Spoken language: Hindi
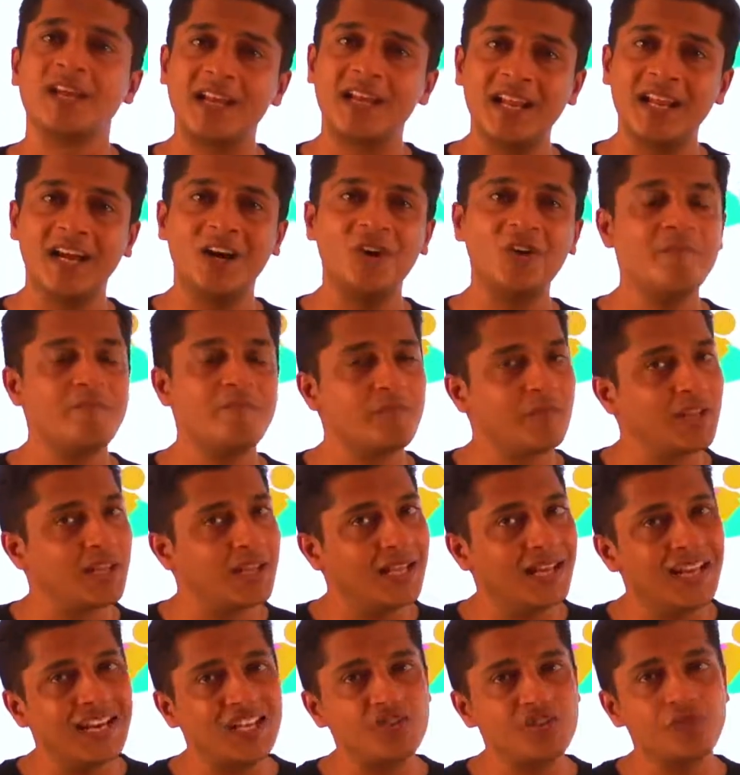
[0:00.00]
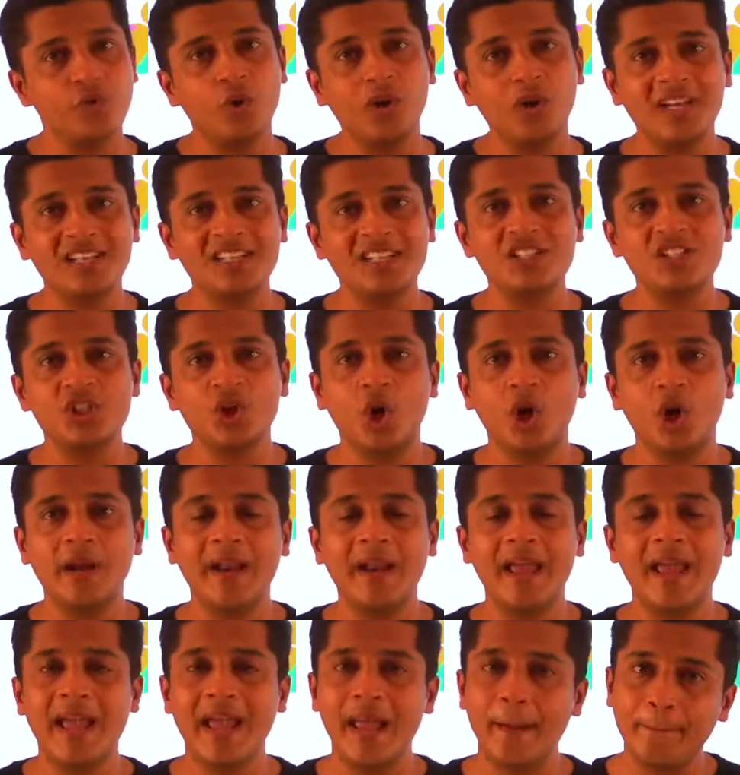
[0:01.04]
नाउ लेट्स फोकस ऑन
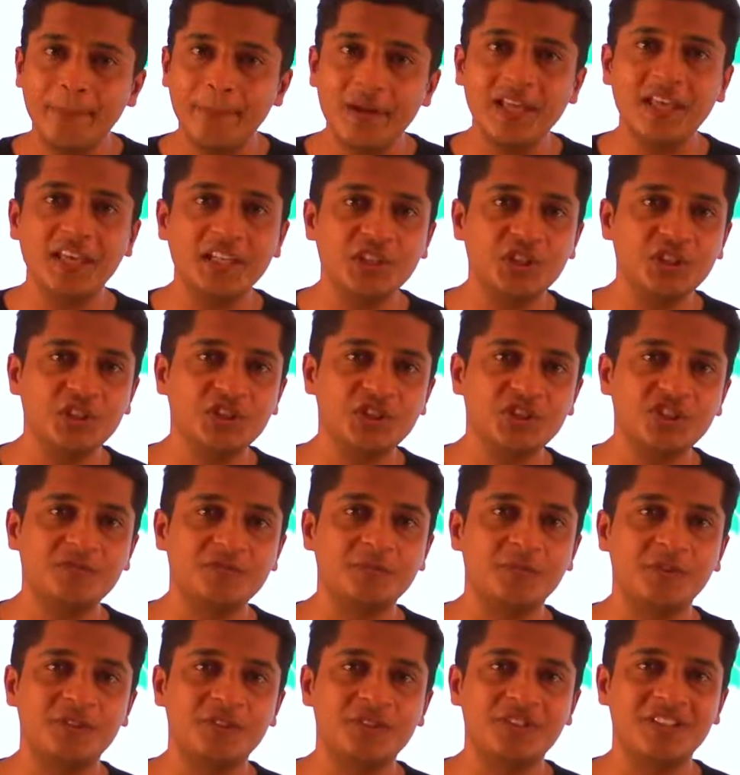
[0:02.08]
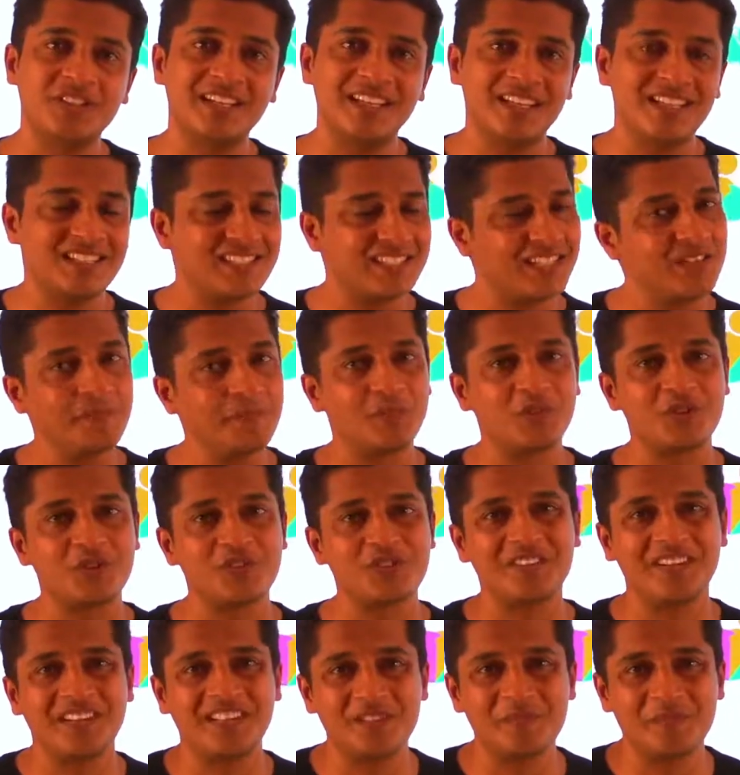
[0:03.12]
एप्लीकेशन ऑफ परसेंटेज एंड
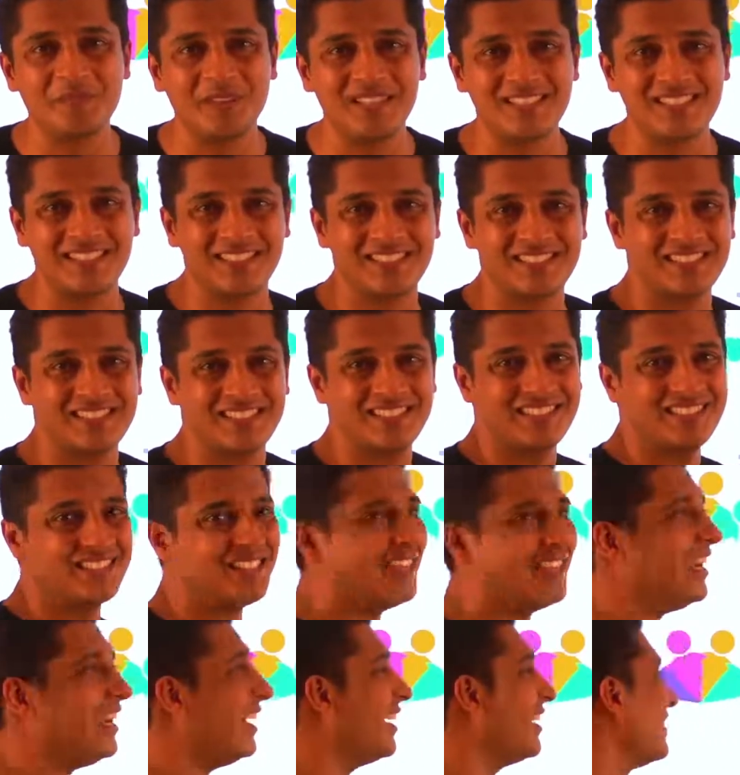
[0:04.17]
परसेंटेज बेसिक्स ठीक है